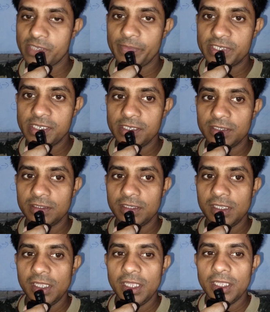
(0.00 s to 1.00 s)
समझे
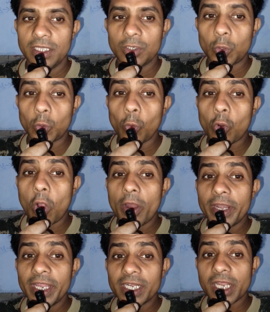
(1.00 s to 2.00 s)
टू
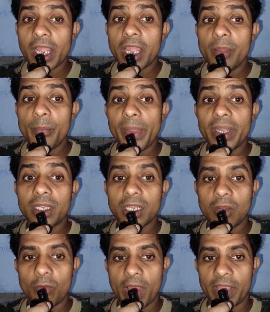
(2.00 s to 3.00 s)
कनेक्ट ए
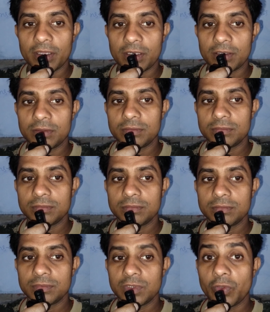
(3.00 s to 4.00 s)
मेटल वायर
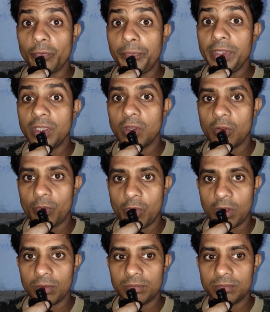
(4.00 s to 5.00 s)
विद अ
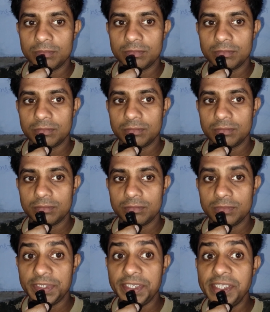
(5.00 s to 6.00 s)
बल्ब
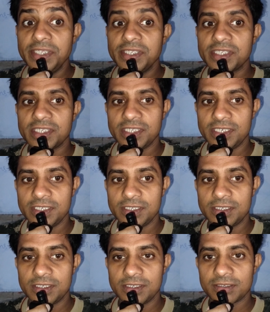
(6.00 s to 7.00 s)
इन
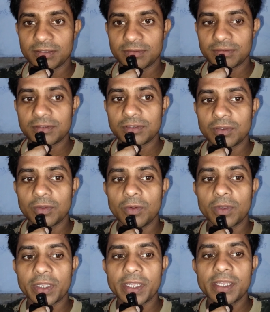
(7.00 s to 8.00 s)
सीरीज
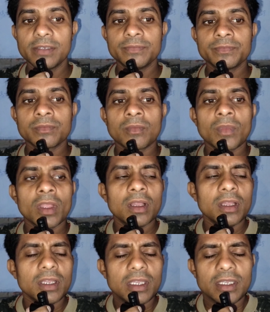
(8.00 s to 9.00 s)
ओके
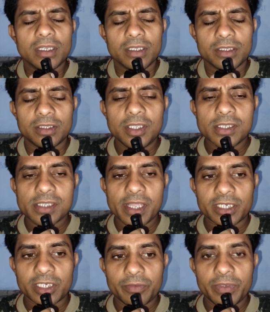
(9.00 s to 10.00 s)
दिस
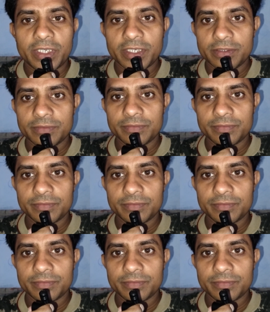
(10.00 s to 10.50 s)
एक्टिविटी